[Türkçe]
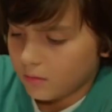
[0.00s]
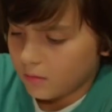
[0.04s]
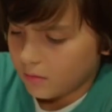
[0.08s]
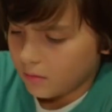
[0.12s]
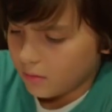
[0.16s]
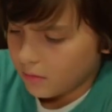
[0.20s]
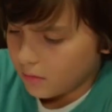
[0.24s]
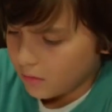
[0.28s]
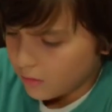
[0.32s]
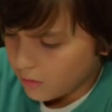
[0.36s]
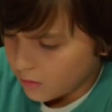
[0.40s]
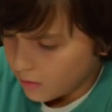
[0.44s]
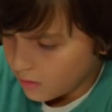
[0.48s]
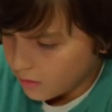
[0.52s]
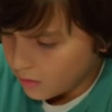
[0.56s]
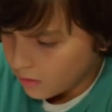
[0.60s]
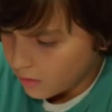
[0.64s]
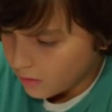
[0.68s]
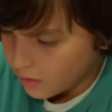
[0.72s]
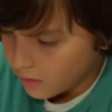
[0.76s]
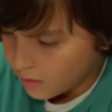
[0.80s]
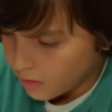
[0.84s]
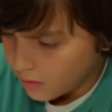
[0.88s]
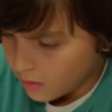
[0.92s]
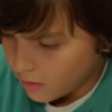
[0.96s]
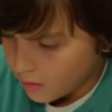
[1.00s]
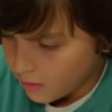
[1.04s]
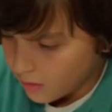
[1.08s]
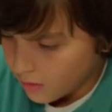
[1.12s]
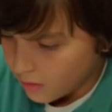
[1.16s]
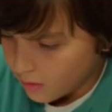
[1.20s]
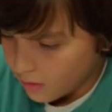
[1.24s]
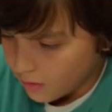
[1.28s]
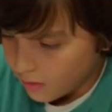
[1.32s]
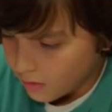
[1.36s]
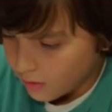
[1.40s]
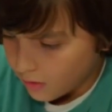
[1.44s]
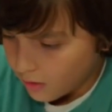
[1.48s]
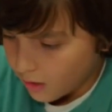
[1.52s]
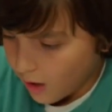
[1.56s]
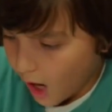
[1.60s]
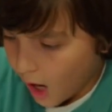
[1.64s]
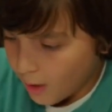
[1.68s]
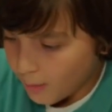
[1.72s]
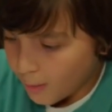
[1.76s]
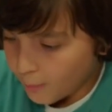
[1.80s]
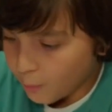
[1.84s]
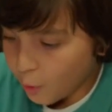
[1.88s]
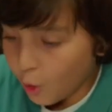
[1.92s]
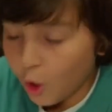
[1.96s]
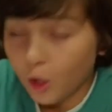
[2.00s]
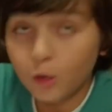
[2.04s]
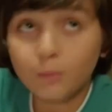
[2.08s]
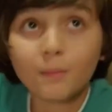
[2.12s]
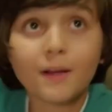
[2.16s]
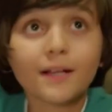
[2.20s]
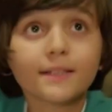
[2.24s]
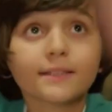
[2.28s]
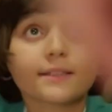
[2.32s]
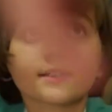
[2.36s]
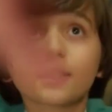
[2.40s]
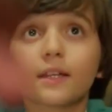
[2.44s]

dolu bir kara parçasıdır. Ama bu olmaz